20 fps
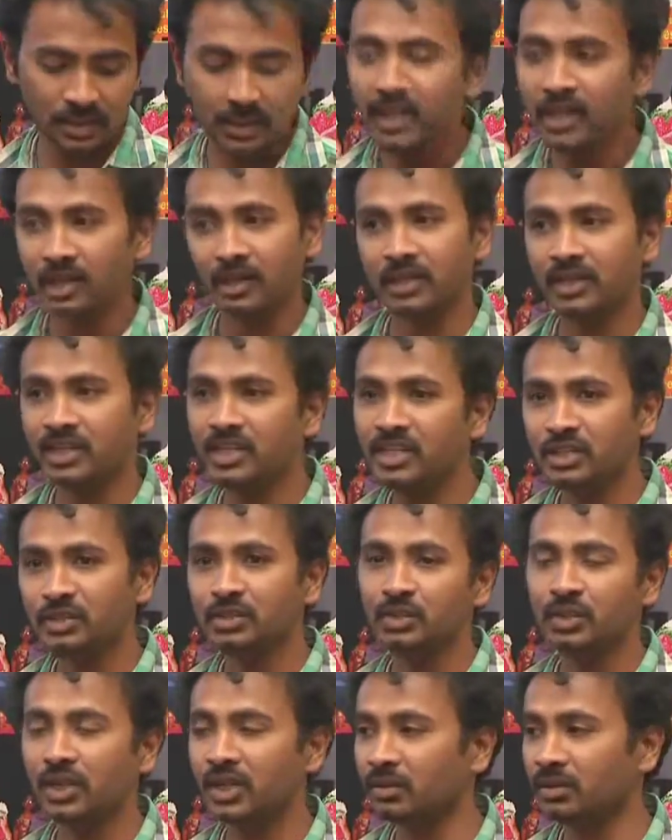ఇదే ఈ
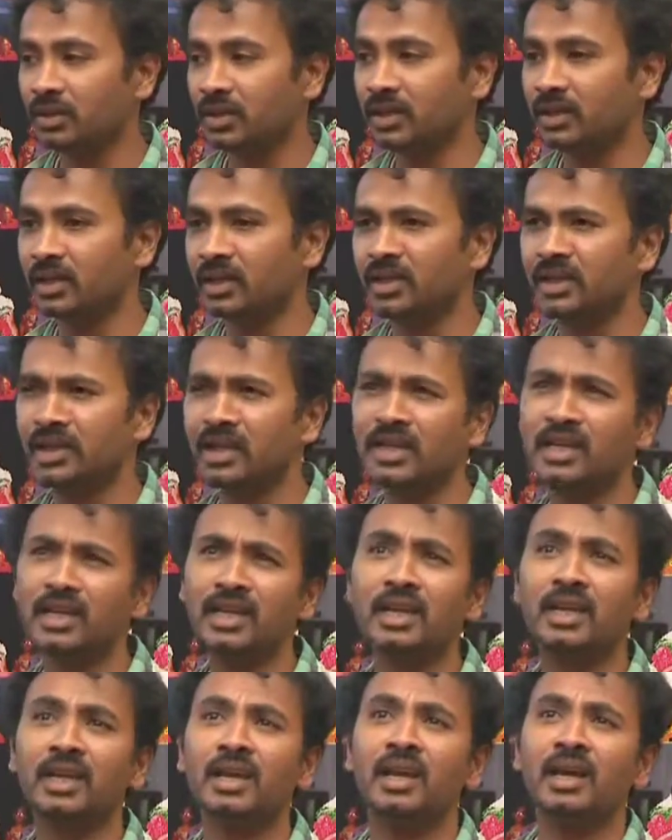ఇన్స్టిట్యూటే ఉంది ఎందుకంటే
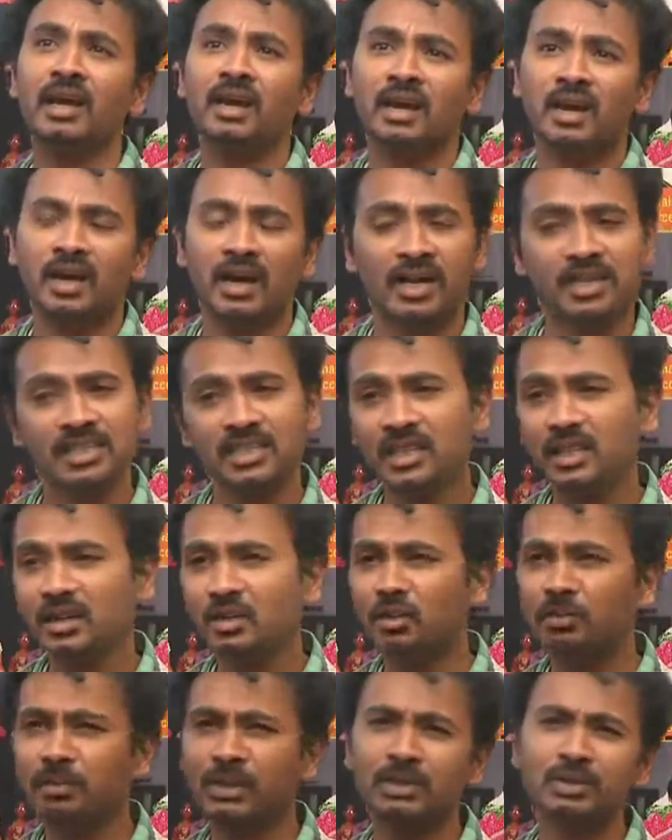ఆర్సీ
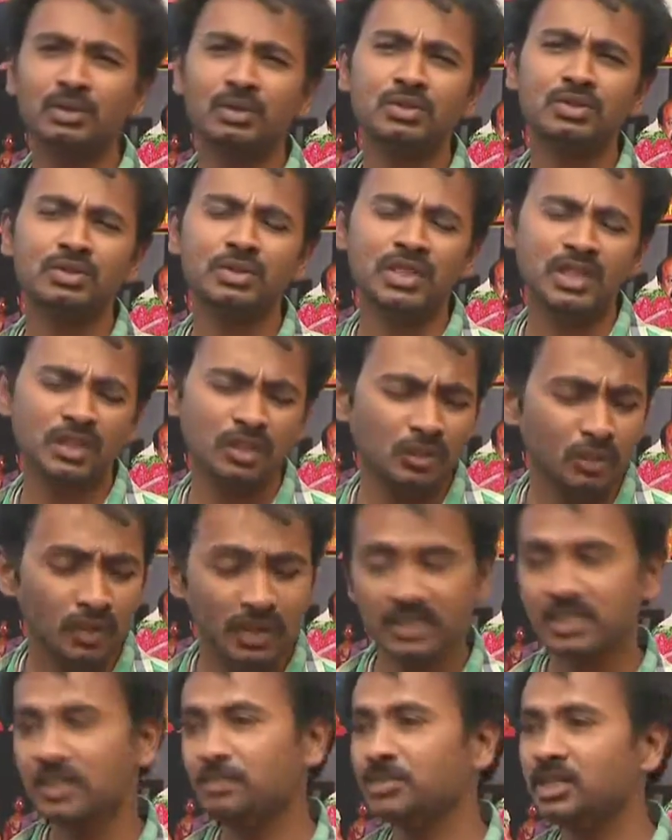రేట్లో ప్రతిరోజు ఏదో
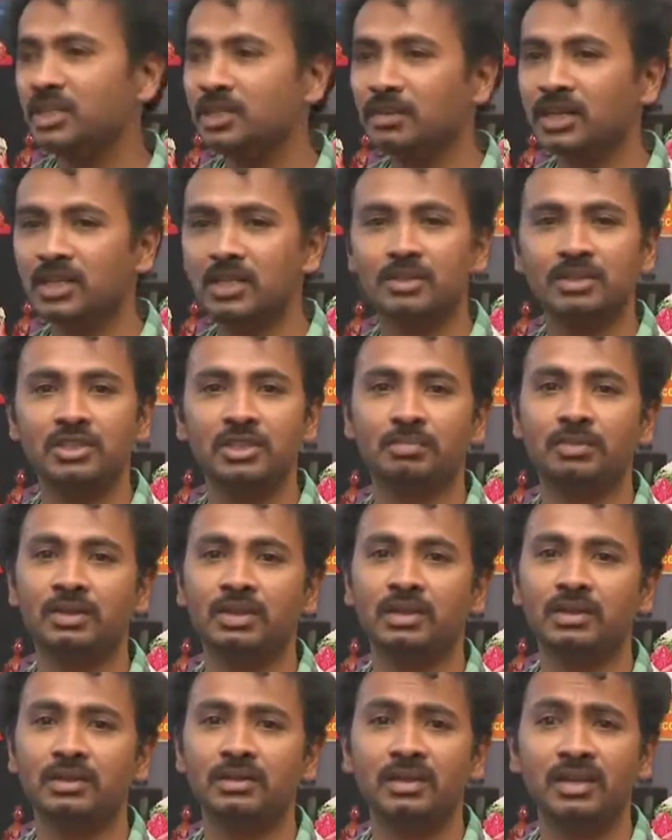ఒక సబ్జెక్ట్ మాత్రమే
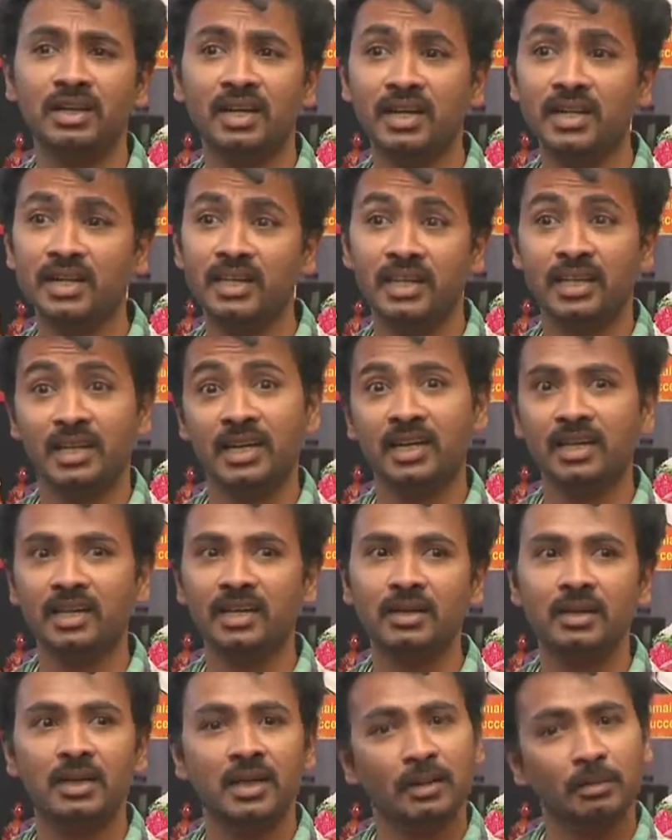చెప్తున్నారు కానీ ఇక్కడ
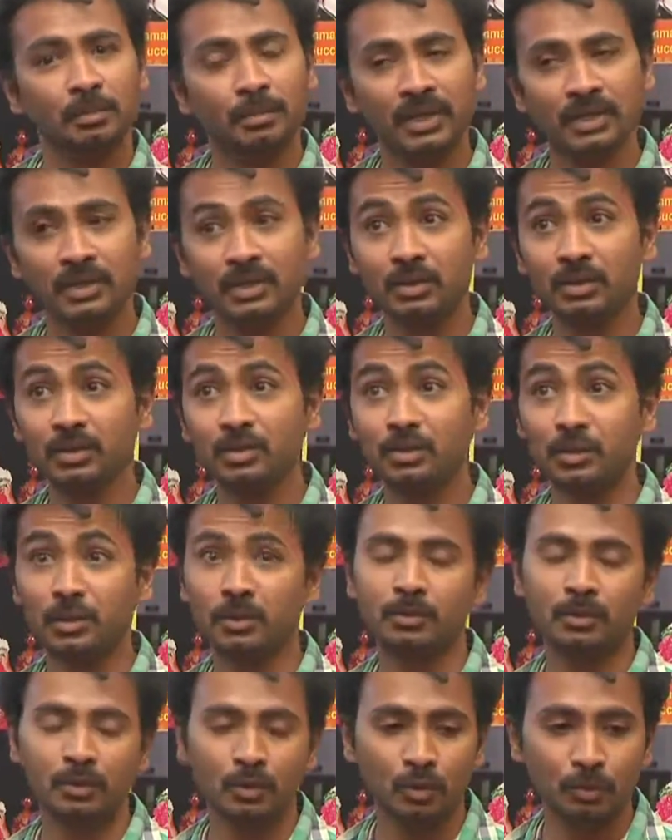ప్రతిరోజు
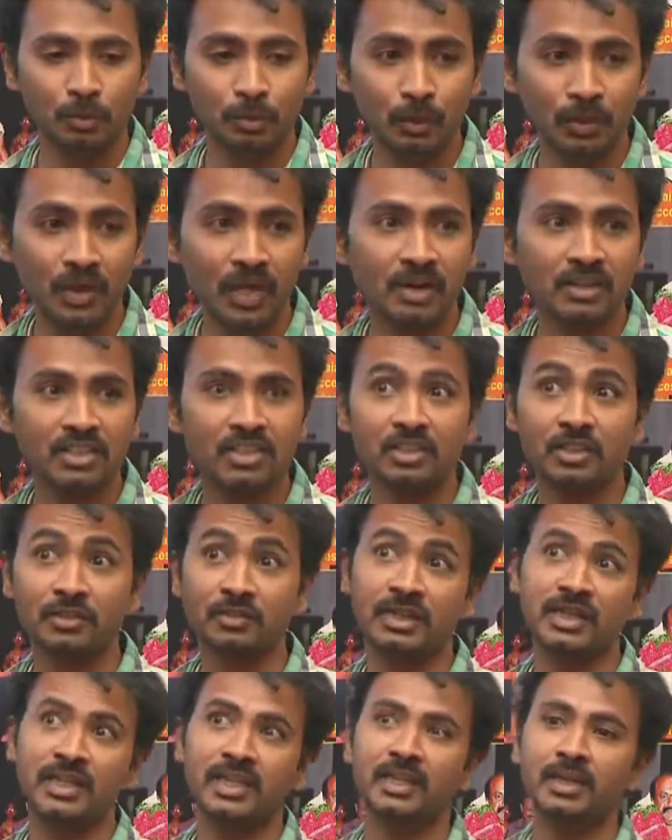గ్రూప్ టూ
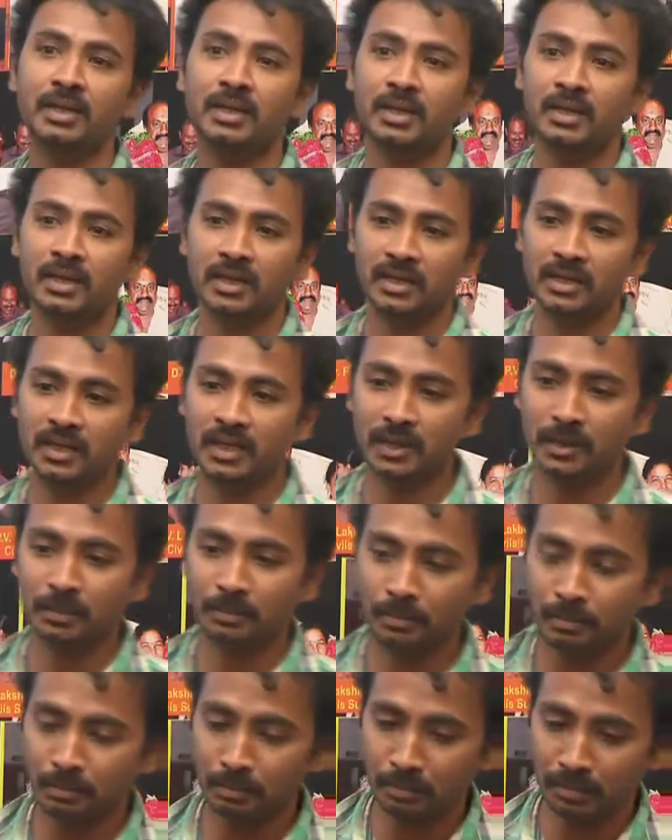కావాల్సినటువంటి ఈ
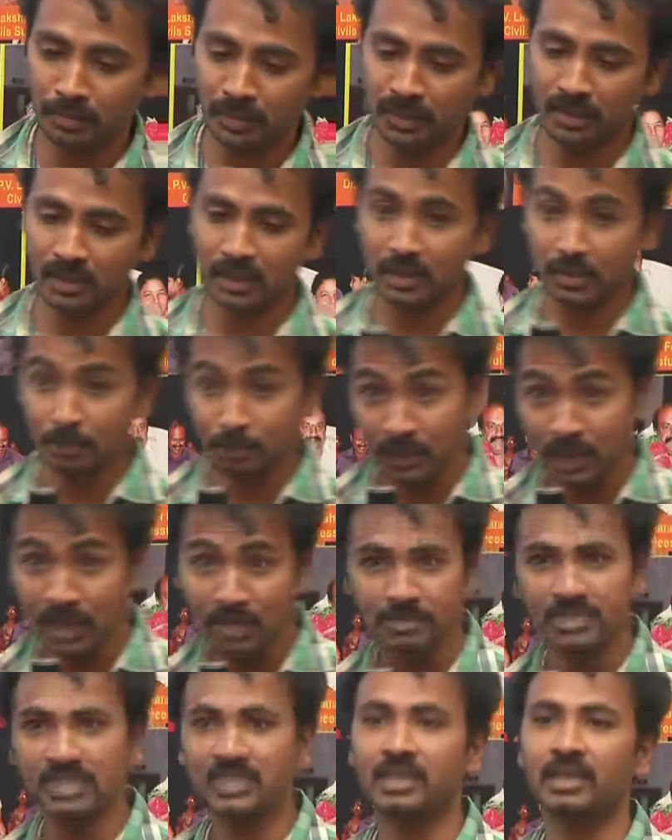ఈ
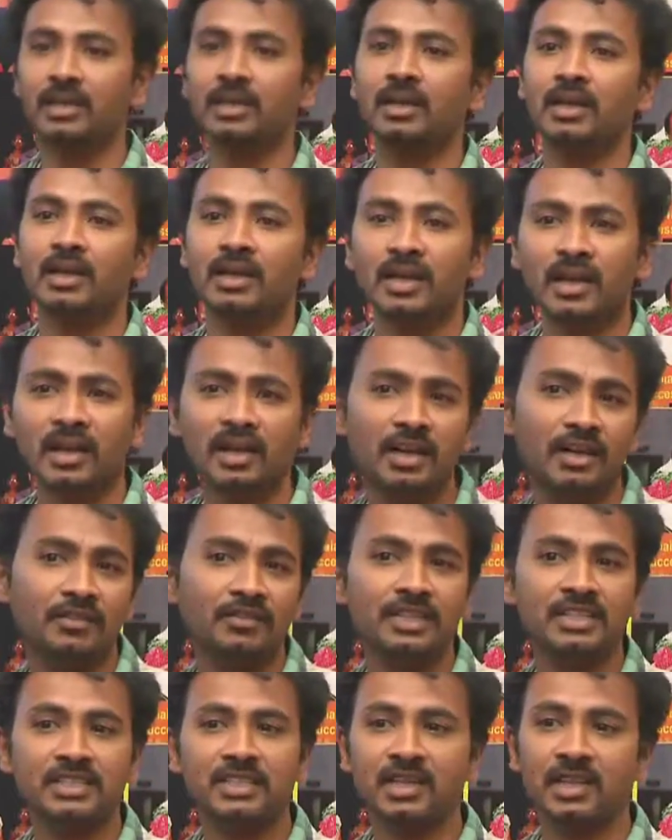ప్రిలిమ్స్కి కరెంట్
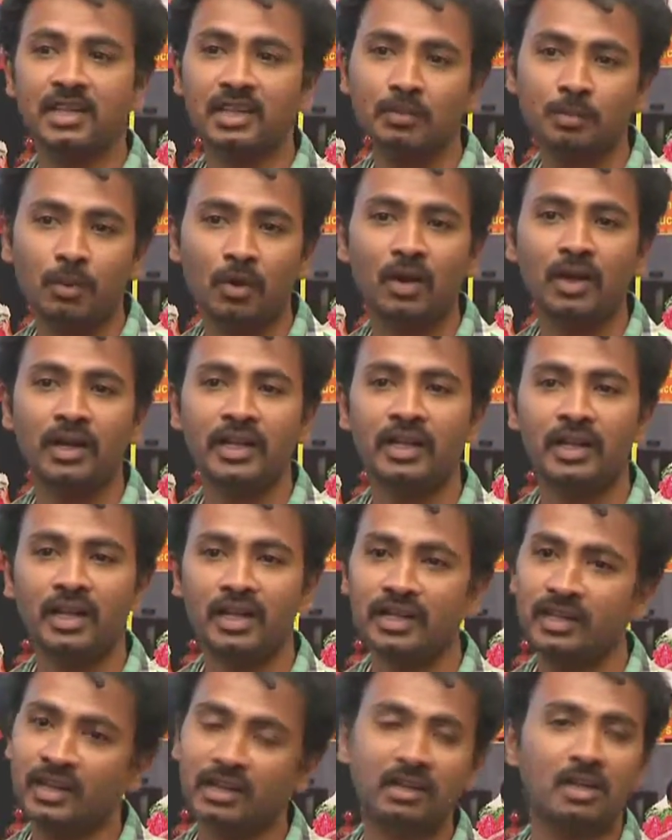అఫైర్స్ కానీ పాలిటీ
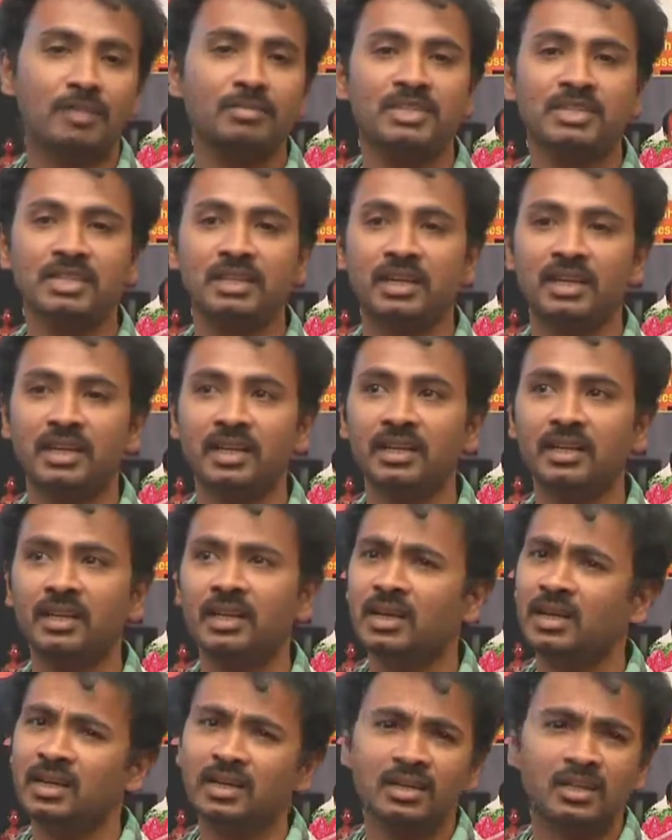కానీ ఎకనామిక్స్ కానీ
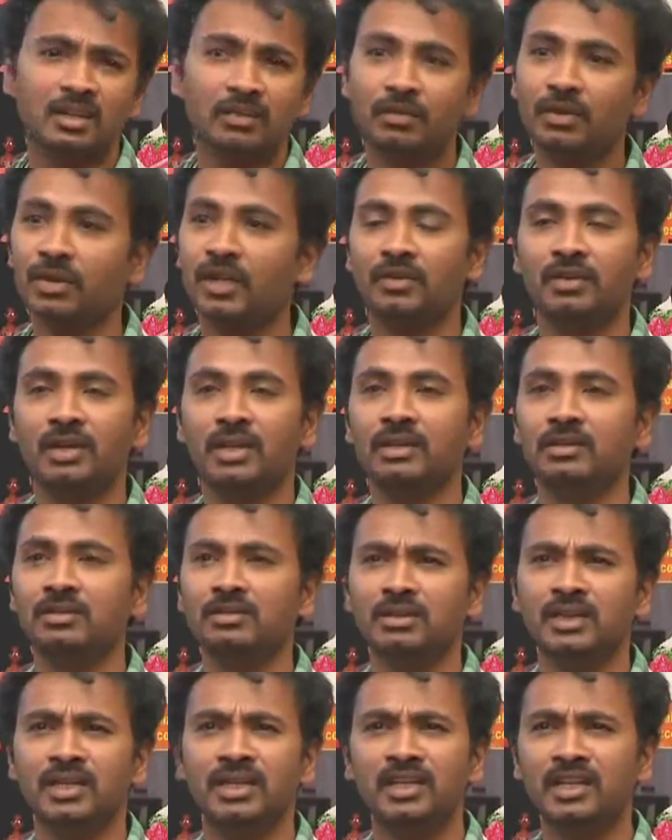ఎవరు ఇవ్వలేదు
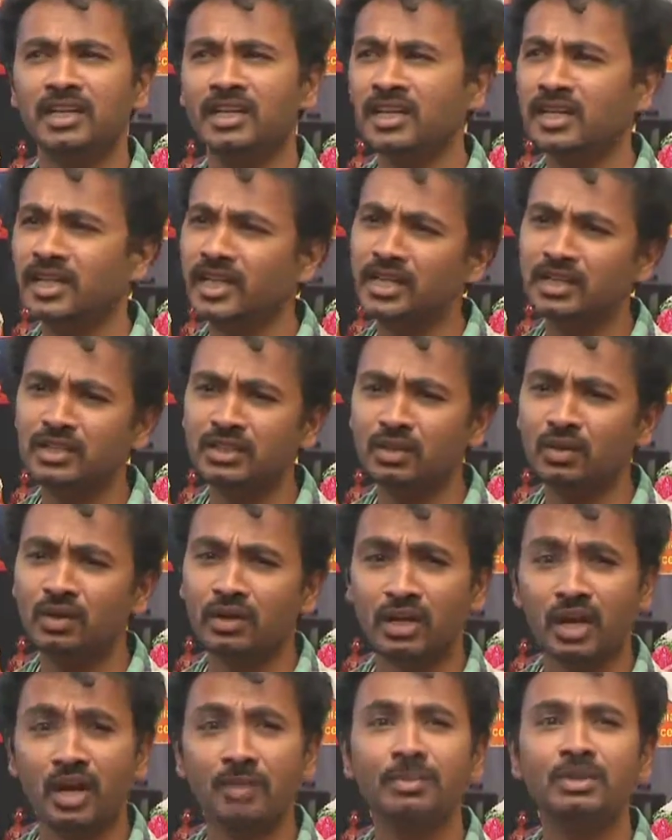ఏంటంటే ఏ
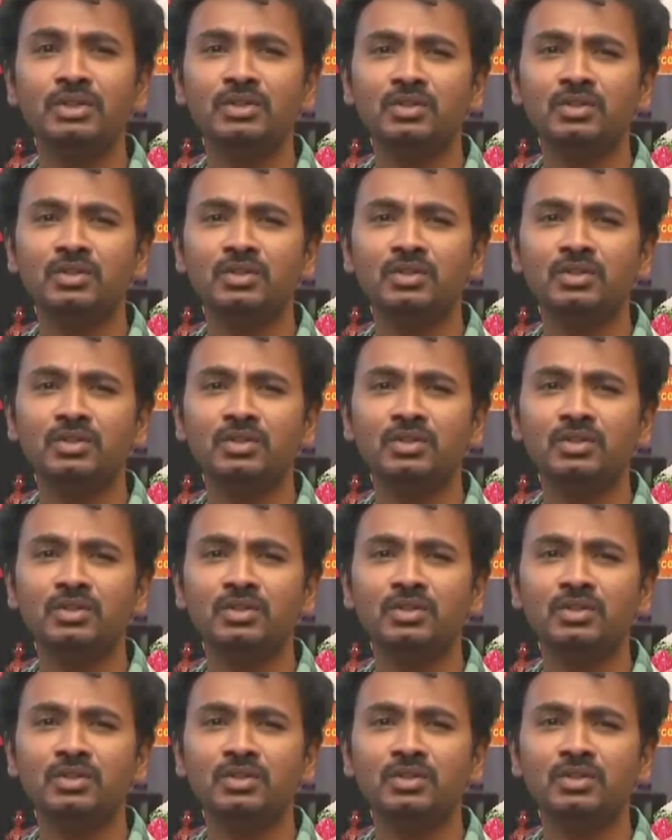ఇన్స్టిట్యూట్ టాప్